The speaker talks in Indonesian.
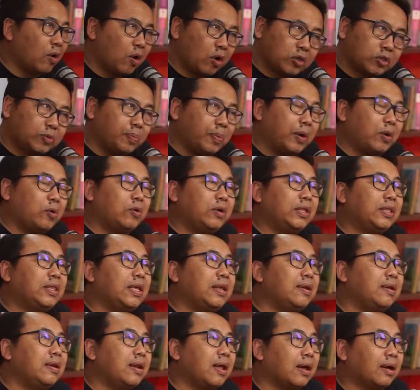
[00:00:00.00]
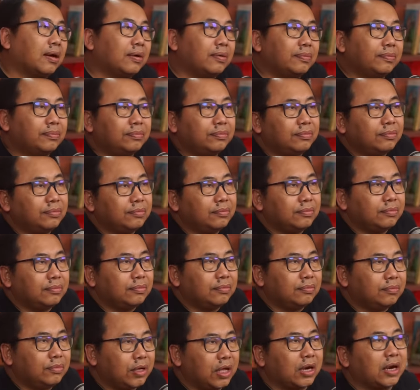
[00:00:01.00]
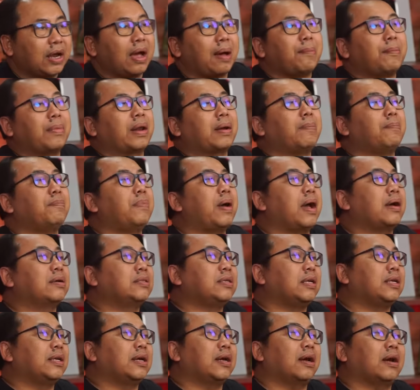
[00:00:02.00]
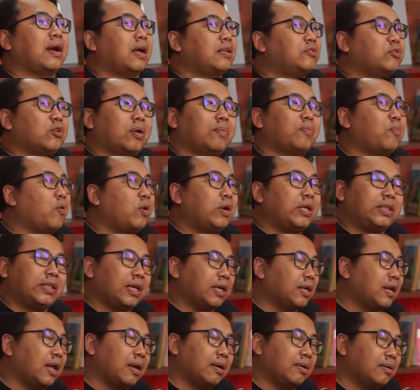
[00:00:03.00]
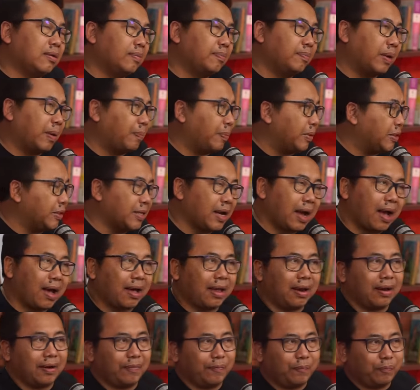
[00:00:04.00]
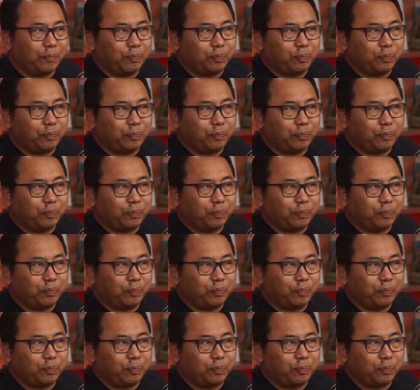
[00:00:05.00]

Hoax perlu ditindak, biar nggak merebak jadi kekacauan politik dan perpecahan.